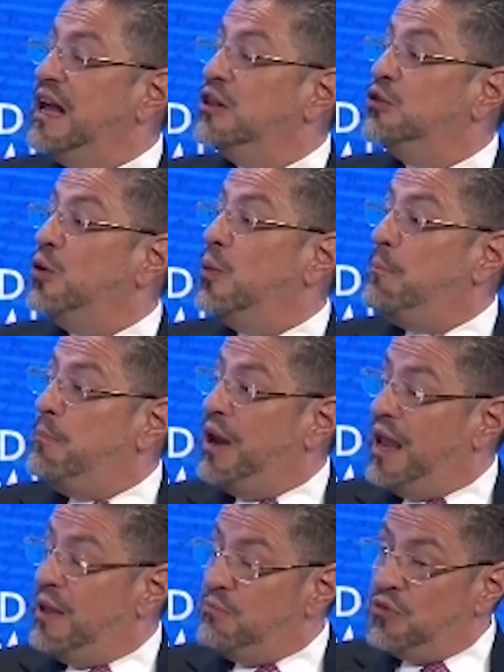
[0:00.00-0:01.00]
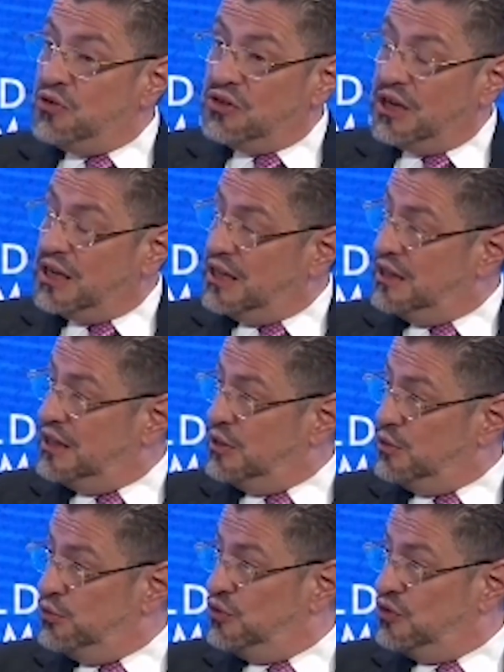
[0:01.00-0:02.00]
dando premios a quien
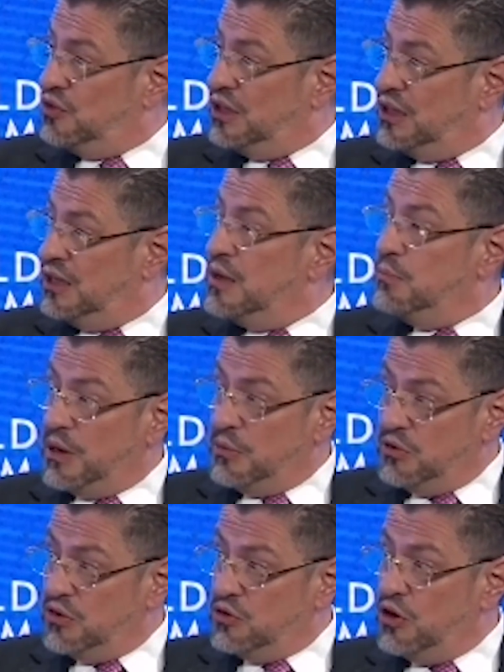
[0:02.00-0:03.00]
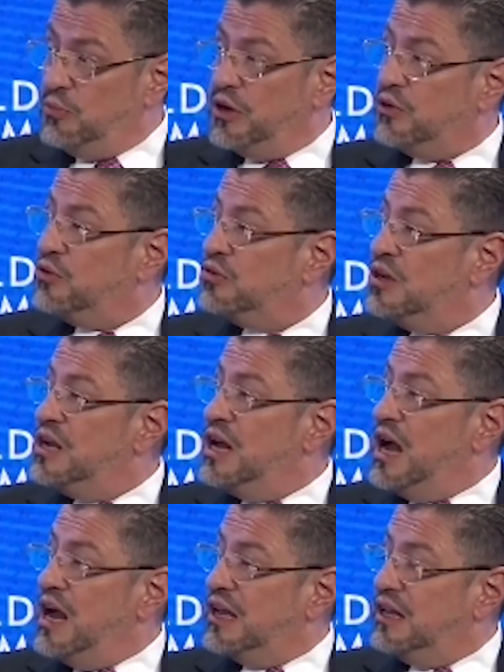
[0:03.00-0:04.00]
denuncie, premios económicos,
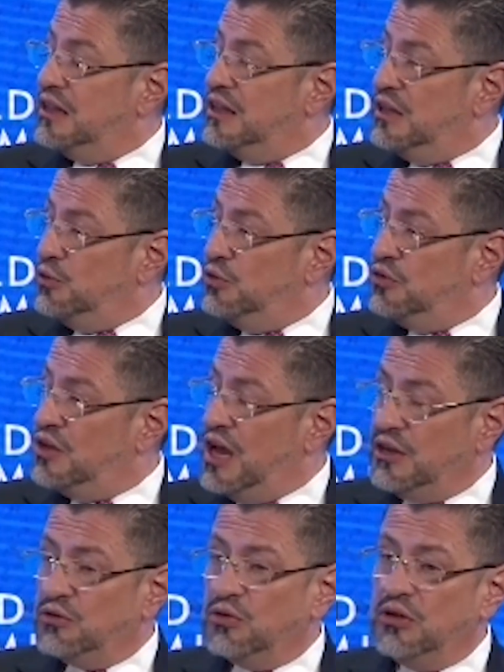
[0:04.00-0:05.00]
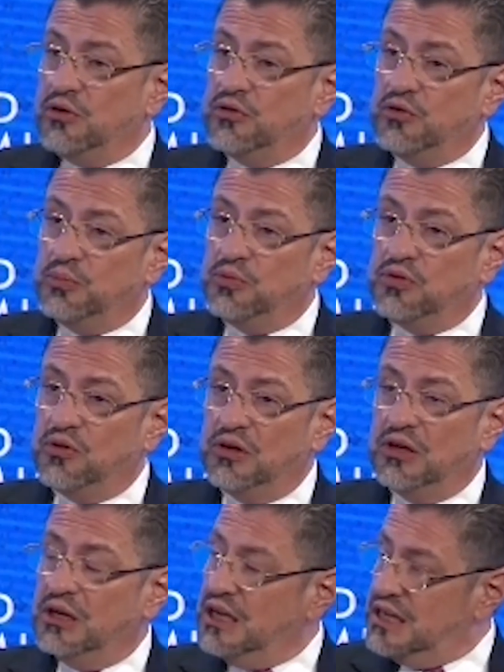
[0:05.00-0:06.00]
a quien denuncie actos de
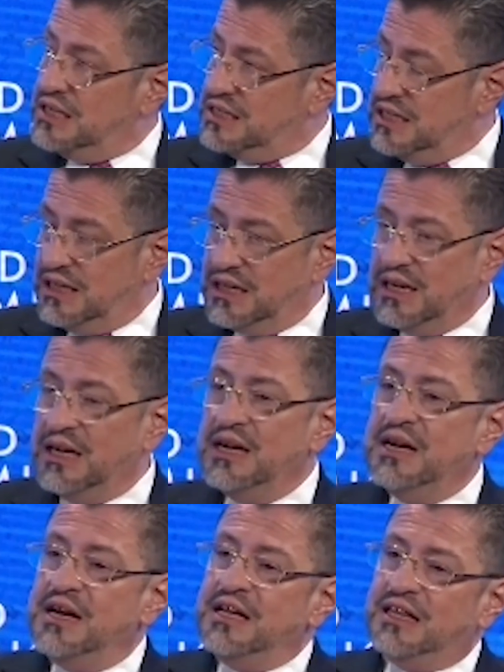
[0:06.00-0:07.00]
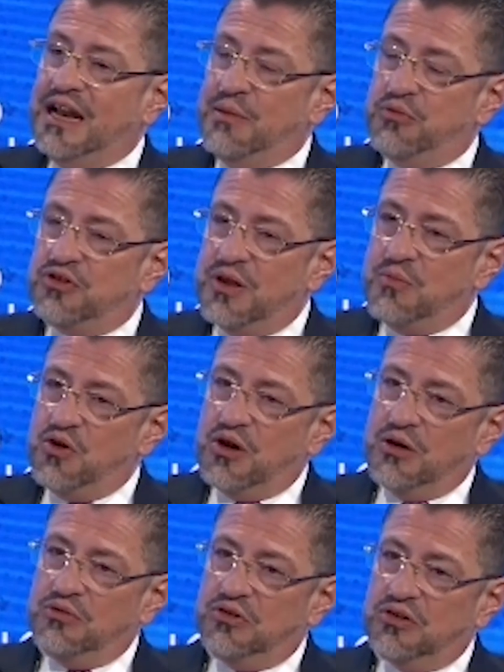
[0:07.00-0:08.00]
corrupción, etc. Tenemos que
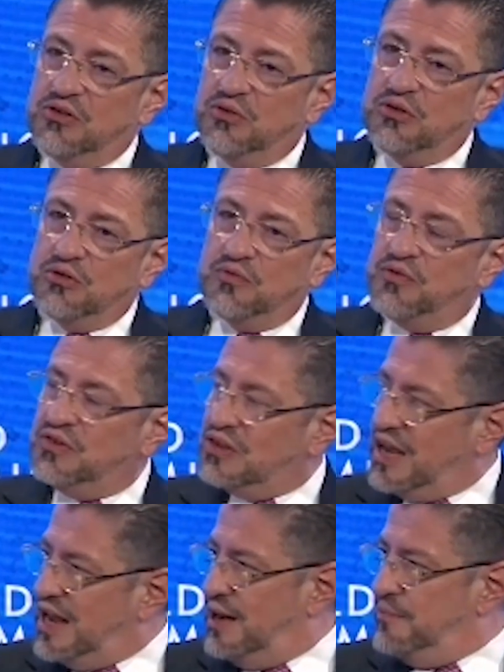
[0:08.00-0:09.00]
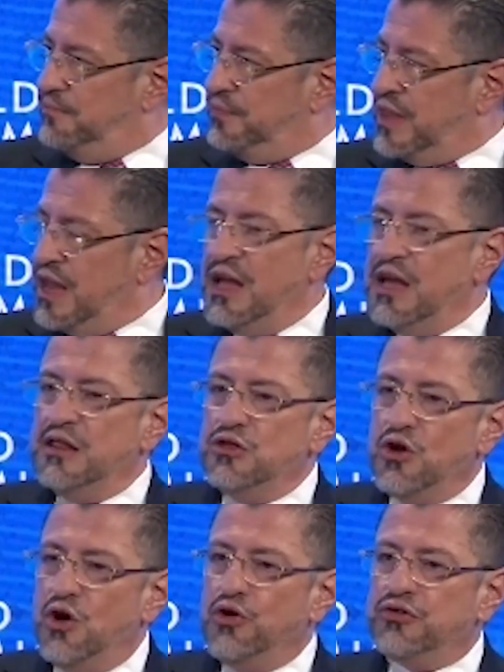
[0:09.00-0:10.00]
mejorar nuestra situación fiscal,
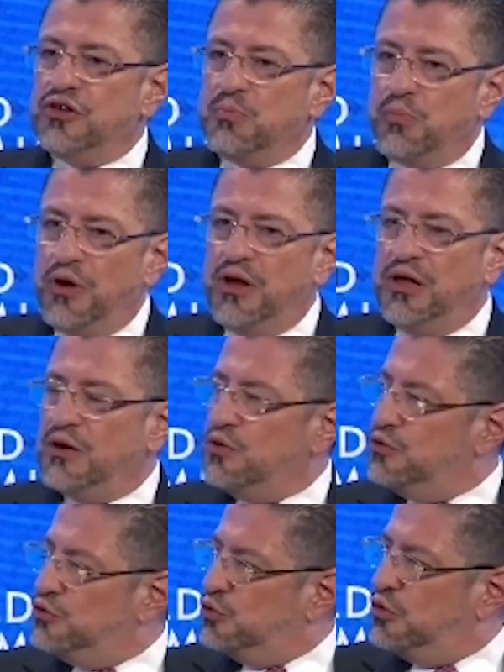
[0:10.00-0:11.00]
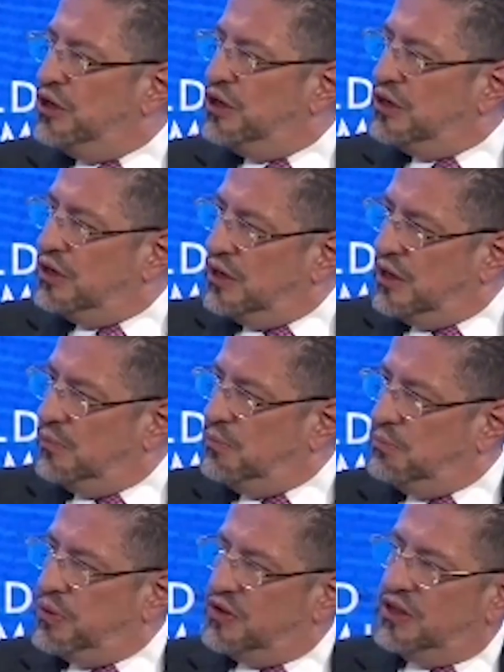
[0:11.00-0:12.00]
no se puede construir, el
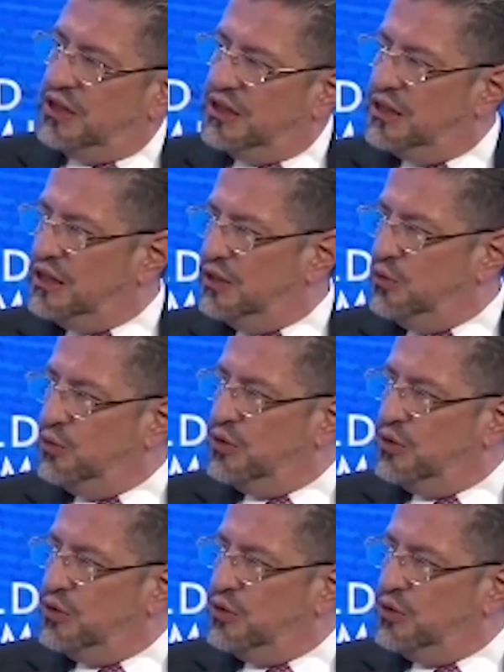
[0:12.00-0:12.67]
presidente